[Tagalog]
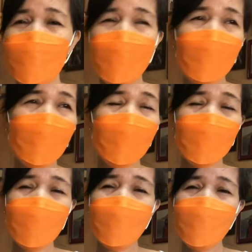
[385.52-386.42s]
ko.
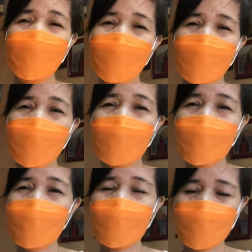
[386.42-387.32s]

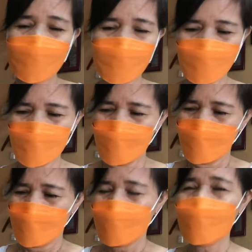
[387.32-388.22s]
Sana
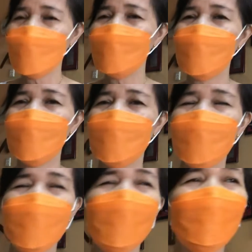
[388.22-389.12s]
pasensya na
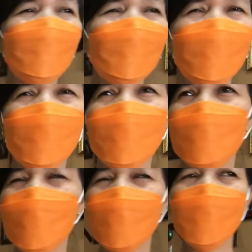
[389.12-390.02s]
kayo kung hindi ako
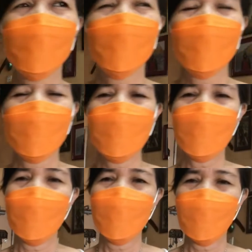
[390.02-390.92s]
mag
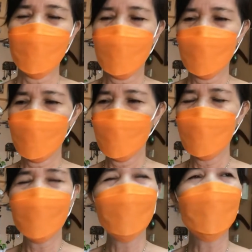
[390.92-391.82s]
nag-shoutout sa
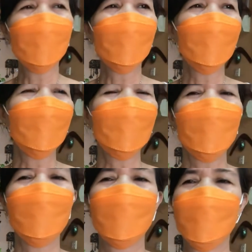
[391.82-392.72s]
inyo.
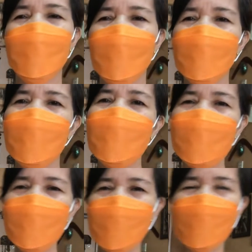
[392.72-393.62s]

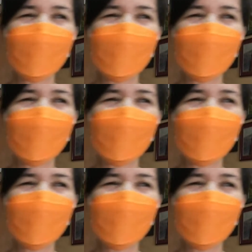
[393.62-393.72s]
Tita G,